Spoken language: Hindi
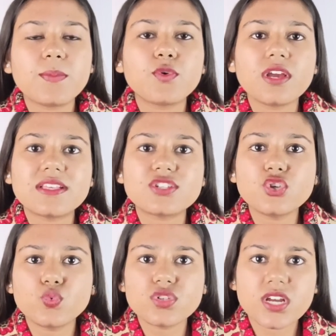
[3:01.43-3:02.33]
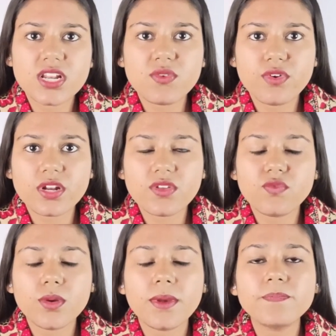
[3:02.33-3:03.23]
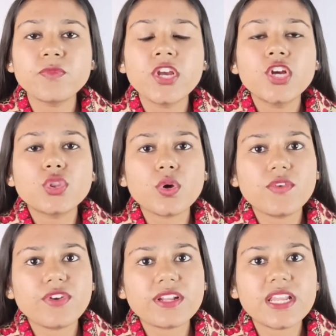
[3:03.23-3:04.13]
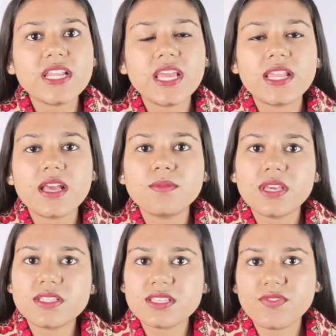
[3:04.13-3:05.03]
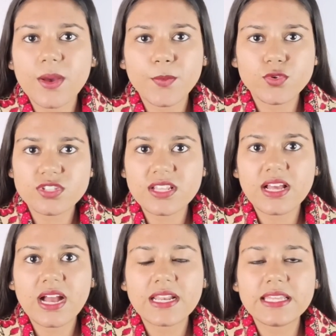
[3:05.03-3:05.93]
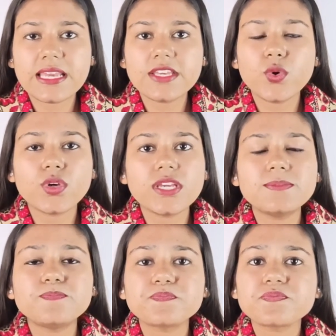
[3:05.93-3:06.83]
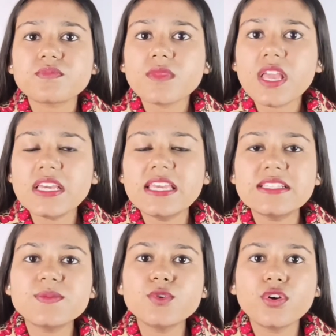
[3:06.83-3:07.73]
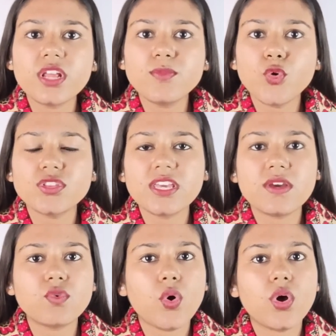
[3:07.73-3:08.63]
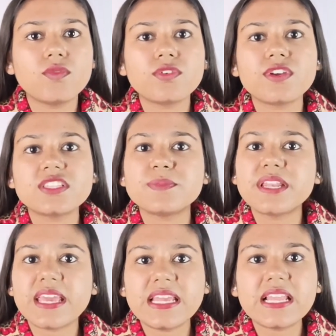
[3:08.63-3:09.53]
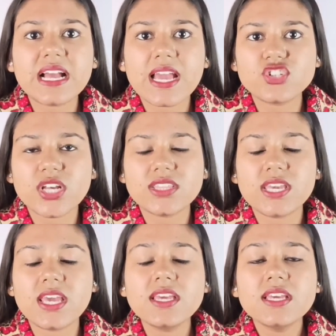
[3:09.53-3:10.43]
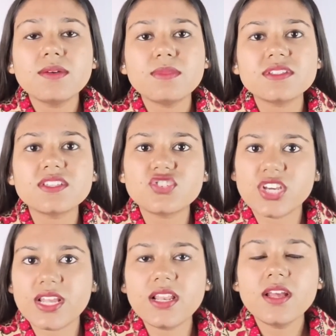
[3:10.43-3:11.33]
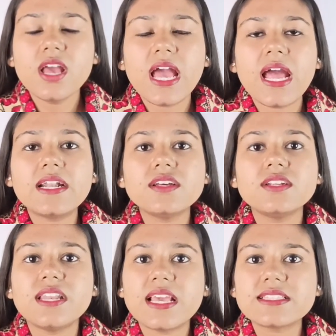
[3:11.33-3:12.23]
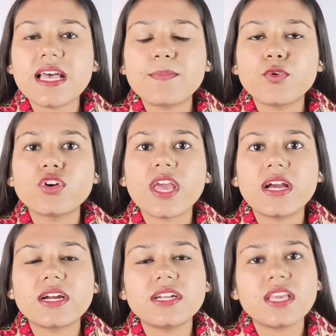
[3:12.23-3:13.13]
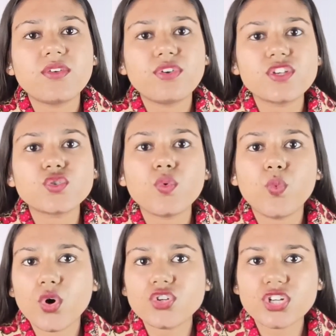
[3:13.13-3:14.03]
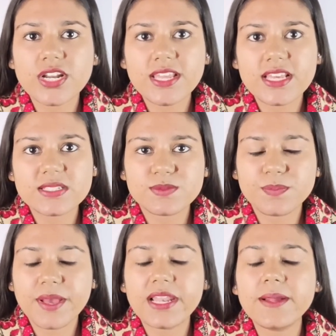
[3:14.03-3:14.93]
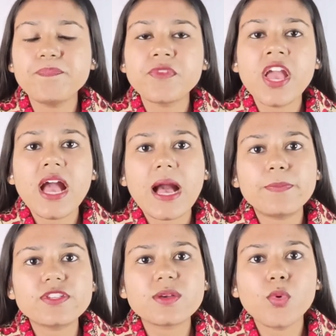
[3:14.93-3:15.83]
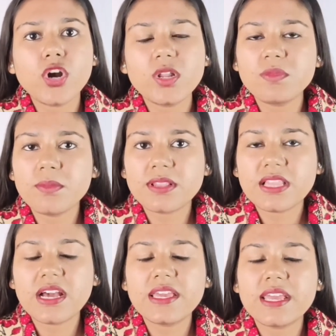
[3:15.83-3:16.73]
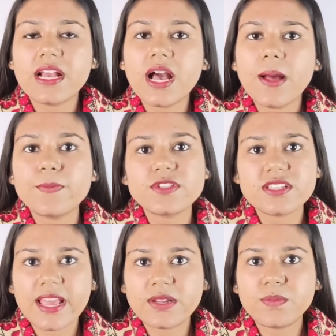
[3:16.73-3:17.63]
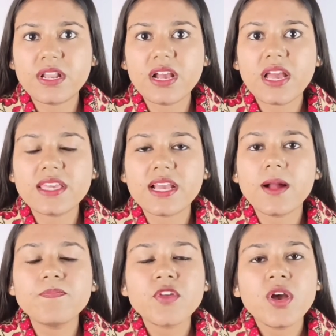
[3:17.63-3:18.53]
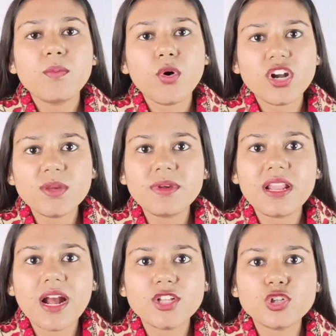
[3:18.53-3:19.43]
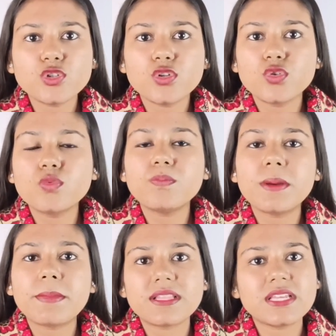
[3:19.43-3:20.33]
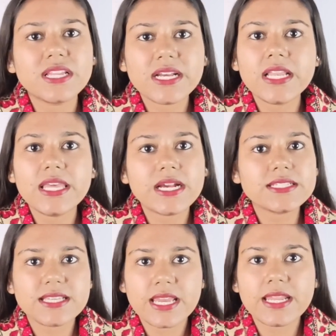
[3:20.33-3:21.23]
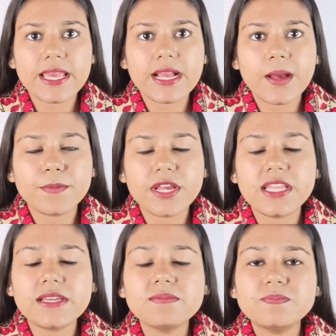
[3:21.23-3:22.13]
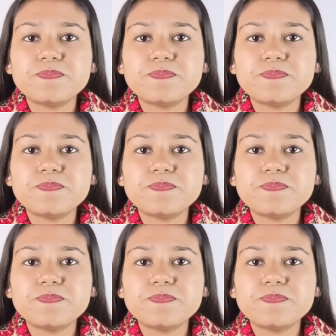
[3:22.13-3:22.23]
है आपको कैसे यूज करनी इफेक्टिव वे में तो इफेक्टेड एरिया में ही सिर्फ आपको इसे लगानी है क्योंकि ये सब जो क्रीम होती है वो ऑल ओवर फेस में नहीं लगाई जाती है इज येल एंड नेक्स्ट आपको क्या करनी है फेस को वॉश करनी है सबसे पहले आप इसे मॉर्निंग में मत लगाइएगा आप इसे नाइट में लगाइएगा मॉर्निंग में लगाते हो तो धूप में मत ही निकलिएगा सही रहेगा आपके लिए